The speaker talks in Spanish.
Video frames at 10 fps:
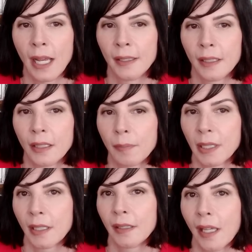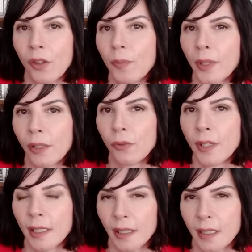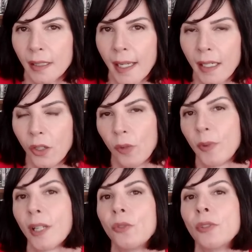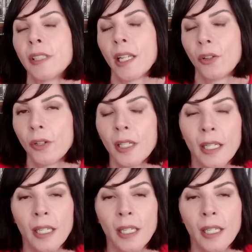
antes representado por algún artista o por algún creador.